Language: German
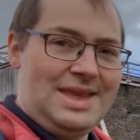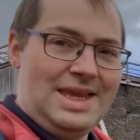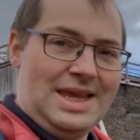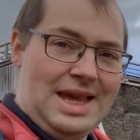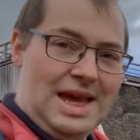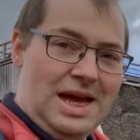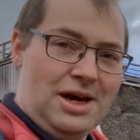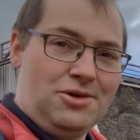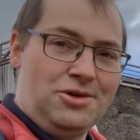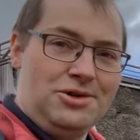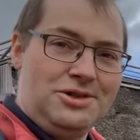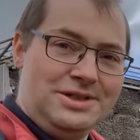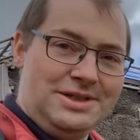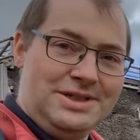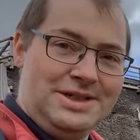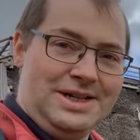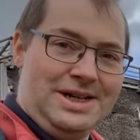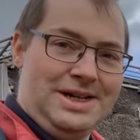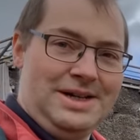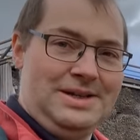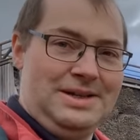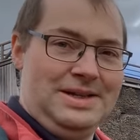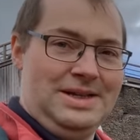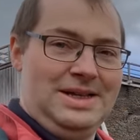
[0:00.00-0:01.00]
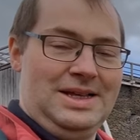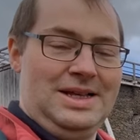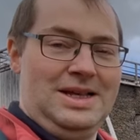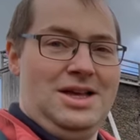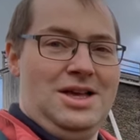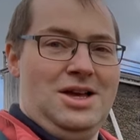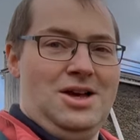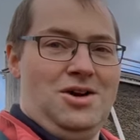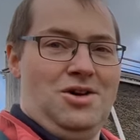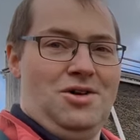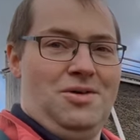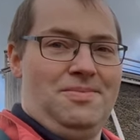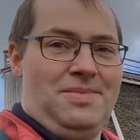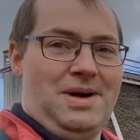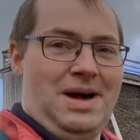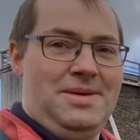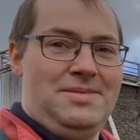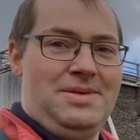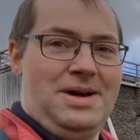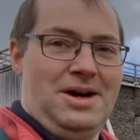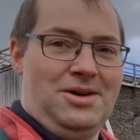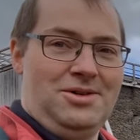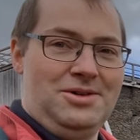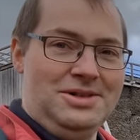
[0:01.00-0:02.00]
herunter. Und beim
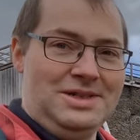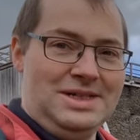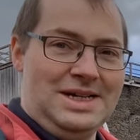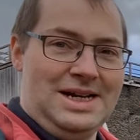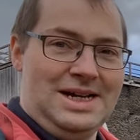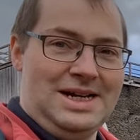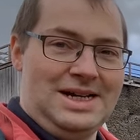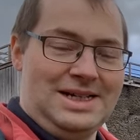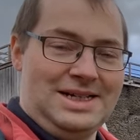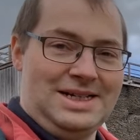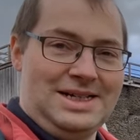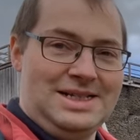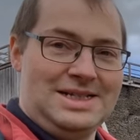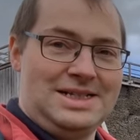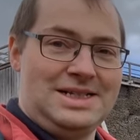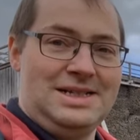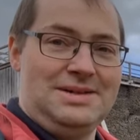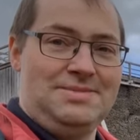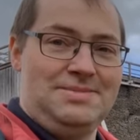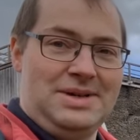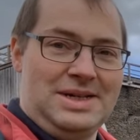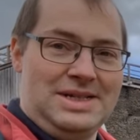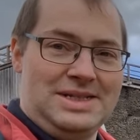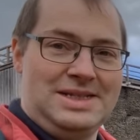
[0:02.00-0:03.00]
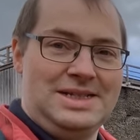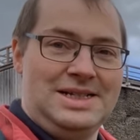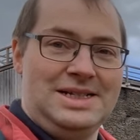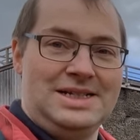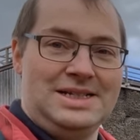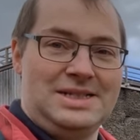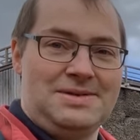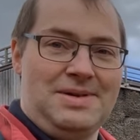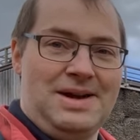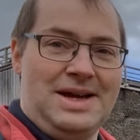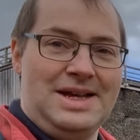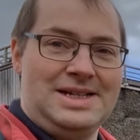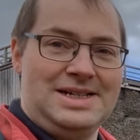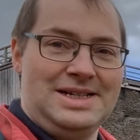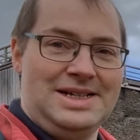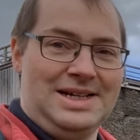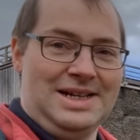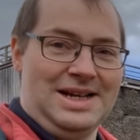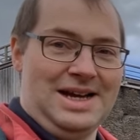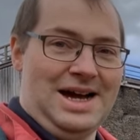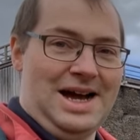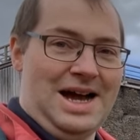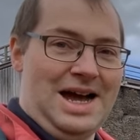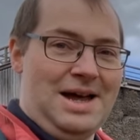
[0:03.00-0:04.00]
Herunterrieseln passieren zwei
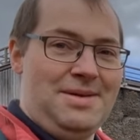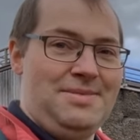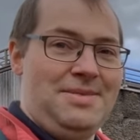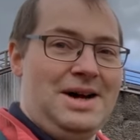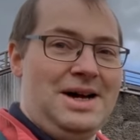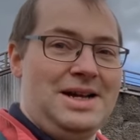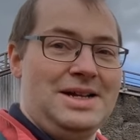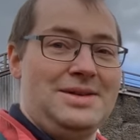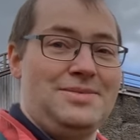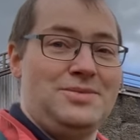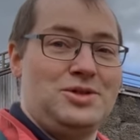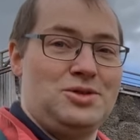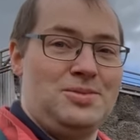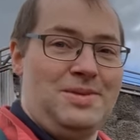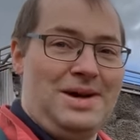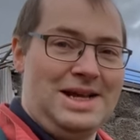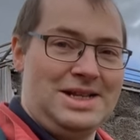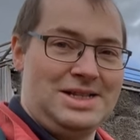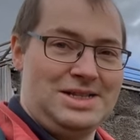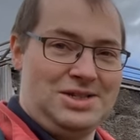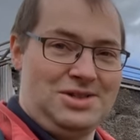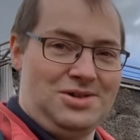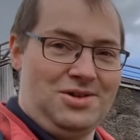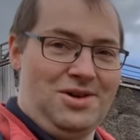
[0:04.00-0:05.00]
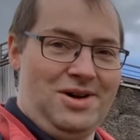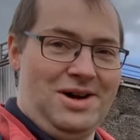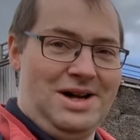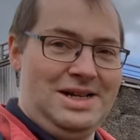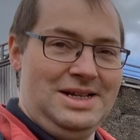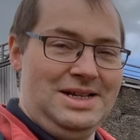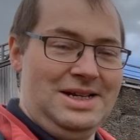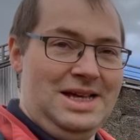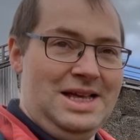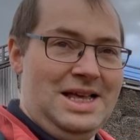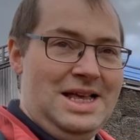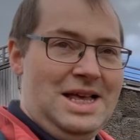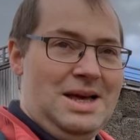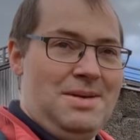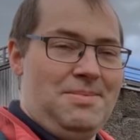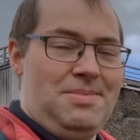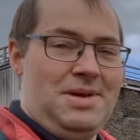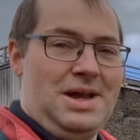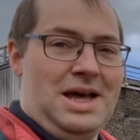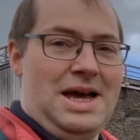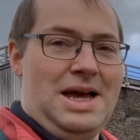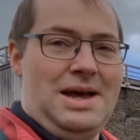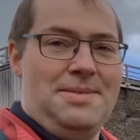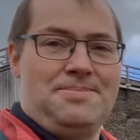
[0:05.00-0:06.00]
Dinge. Einmal an dem Schwarzdorn
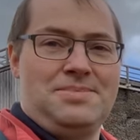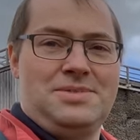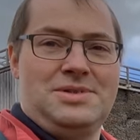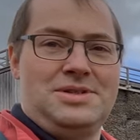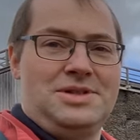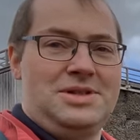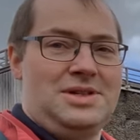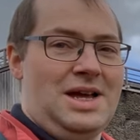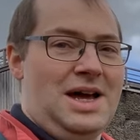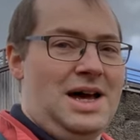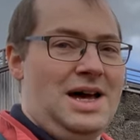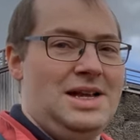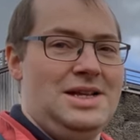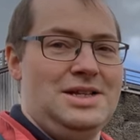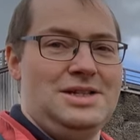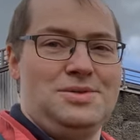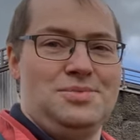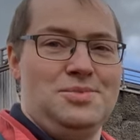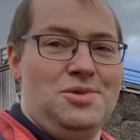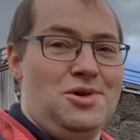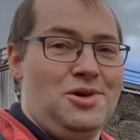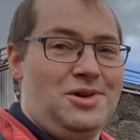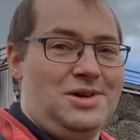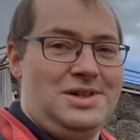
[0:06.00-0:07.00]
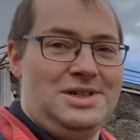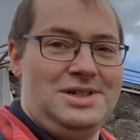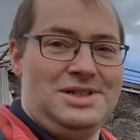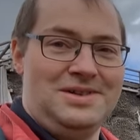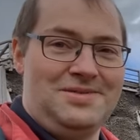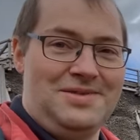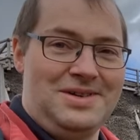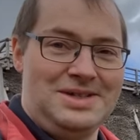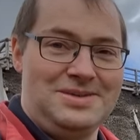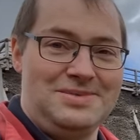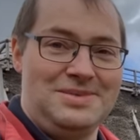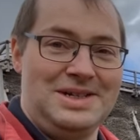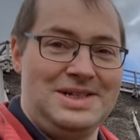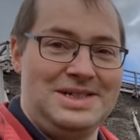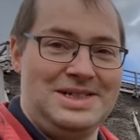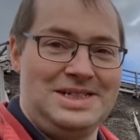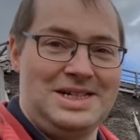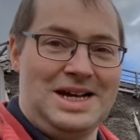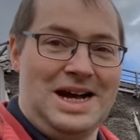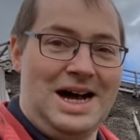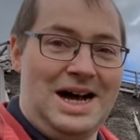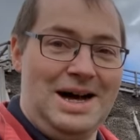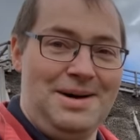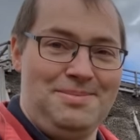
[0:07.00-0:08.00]
bleibt alles Mögliche, was man
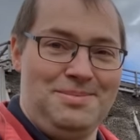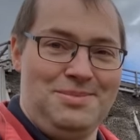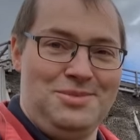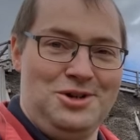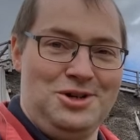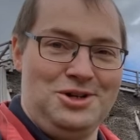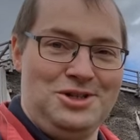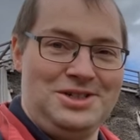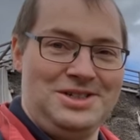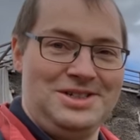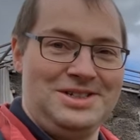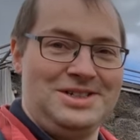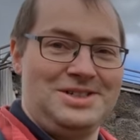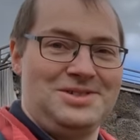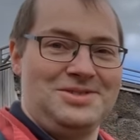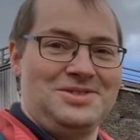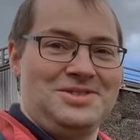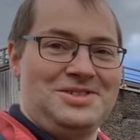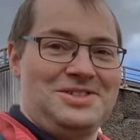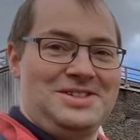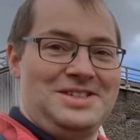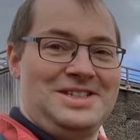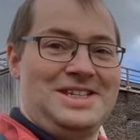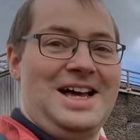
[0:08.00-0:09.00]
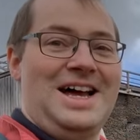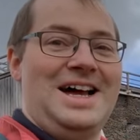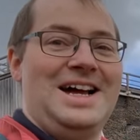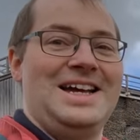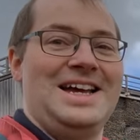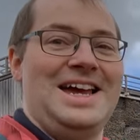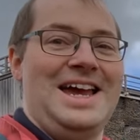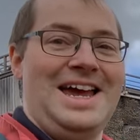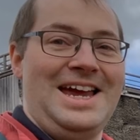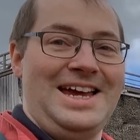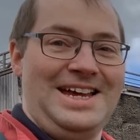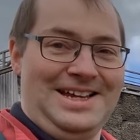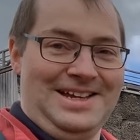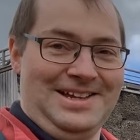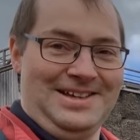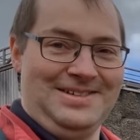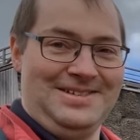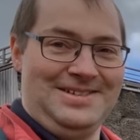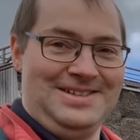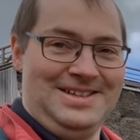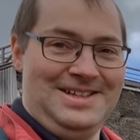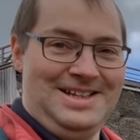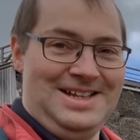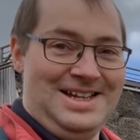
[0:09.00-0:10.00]
nicht haben möchte, sozusagen hängen.
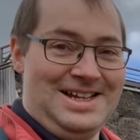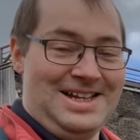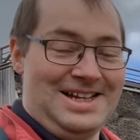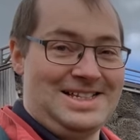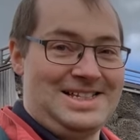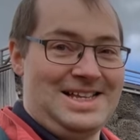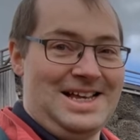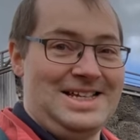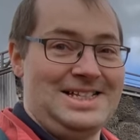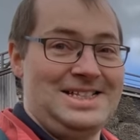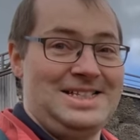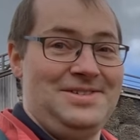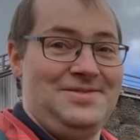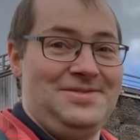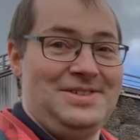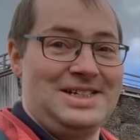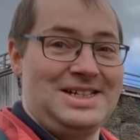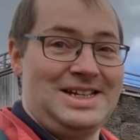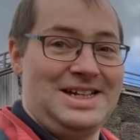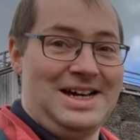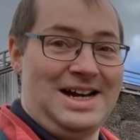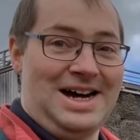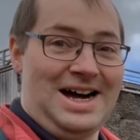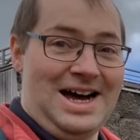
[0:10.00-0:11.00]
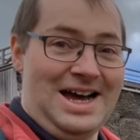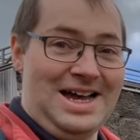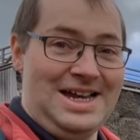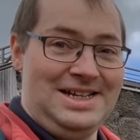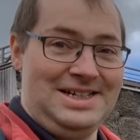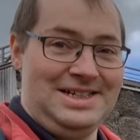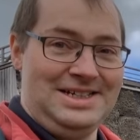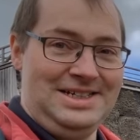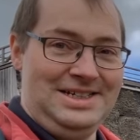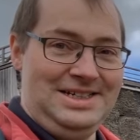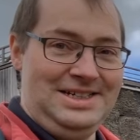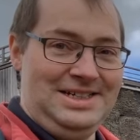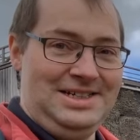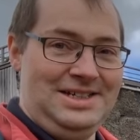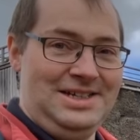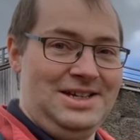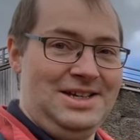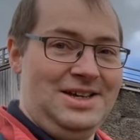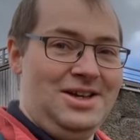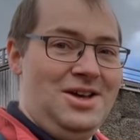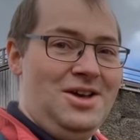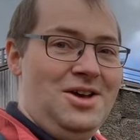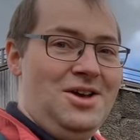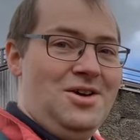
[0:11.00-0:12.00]
Das heißt, sie wird gereinigt
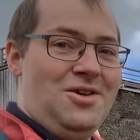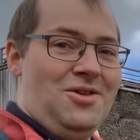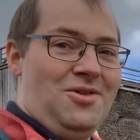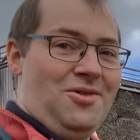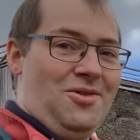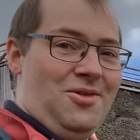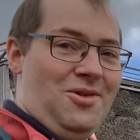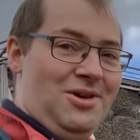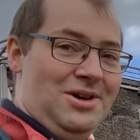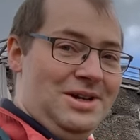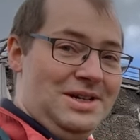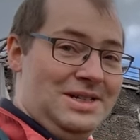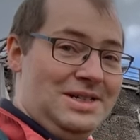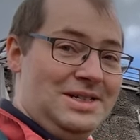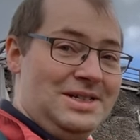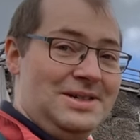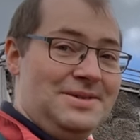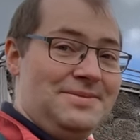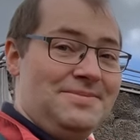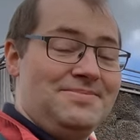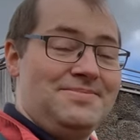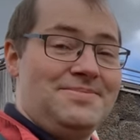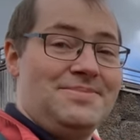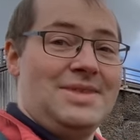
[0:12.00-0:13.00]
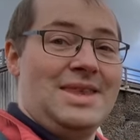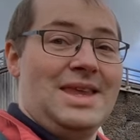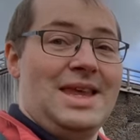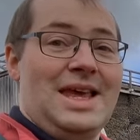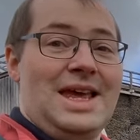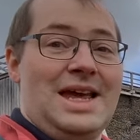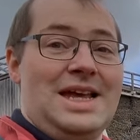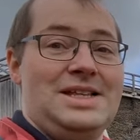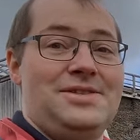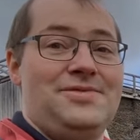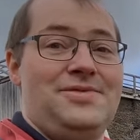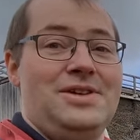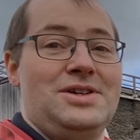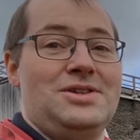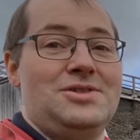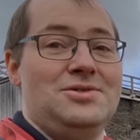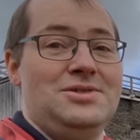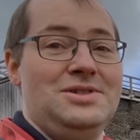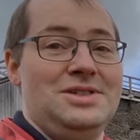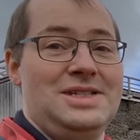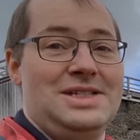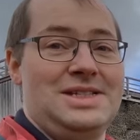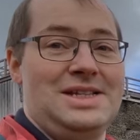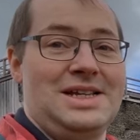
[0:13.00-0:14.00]
und es
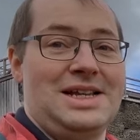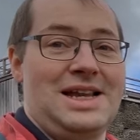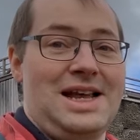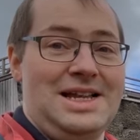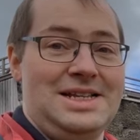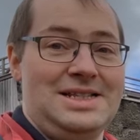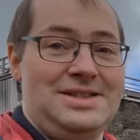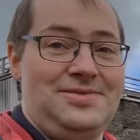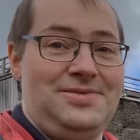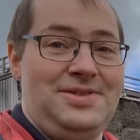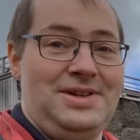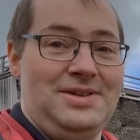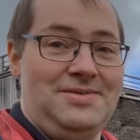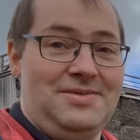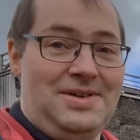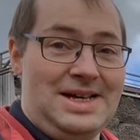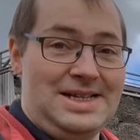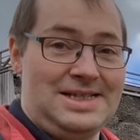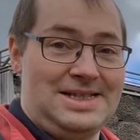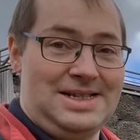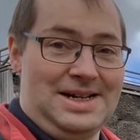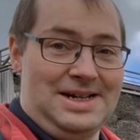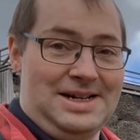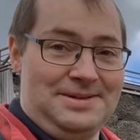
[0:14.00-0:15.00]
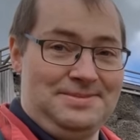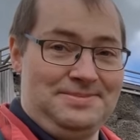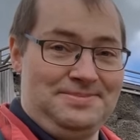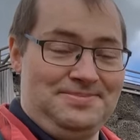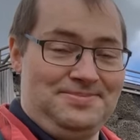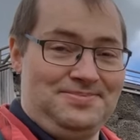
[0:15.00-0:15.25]
verdunstet ganz viel Wasser.